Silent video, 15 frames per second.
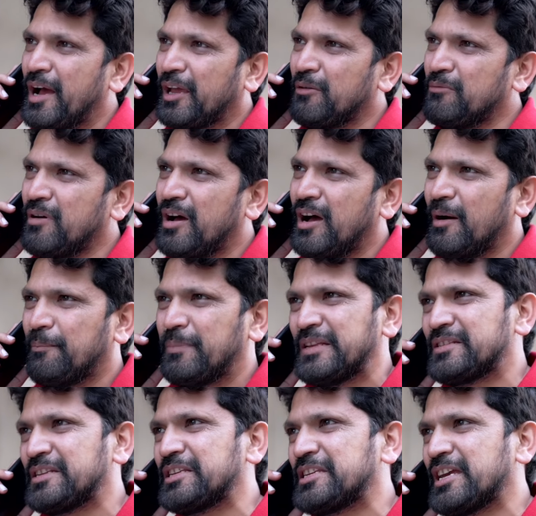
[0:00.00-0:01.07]
पे आ गया हूँ आप
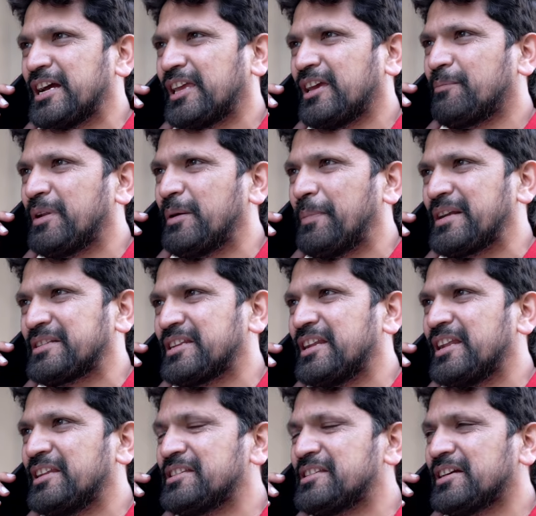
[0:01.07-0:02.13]
प्लीज नीचे आके अपना
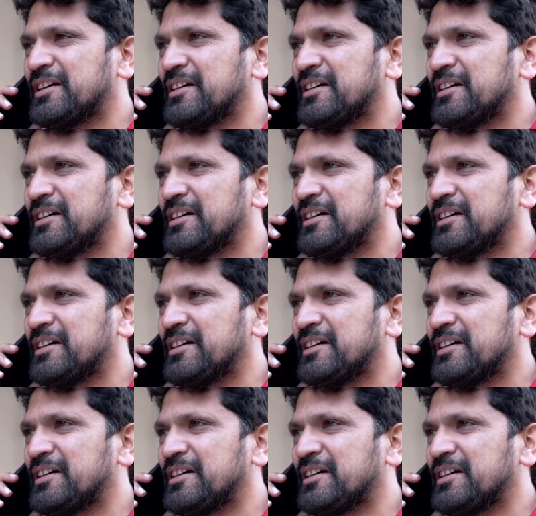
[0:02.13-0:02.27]
पार्सल ले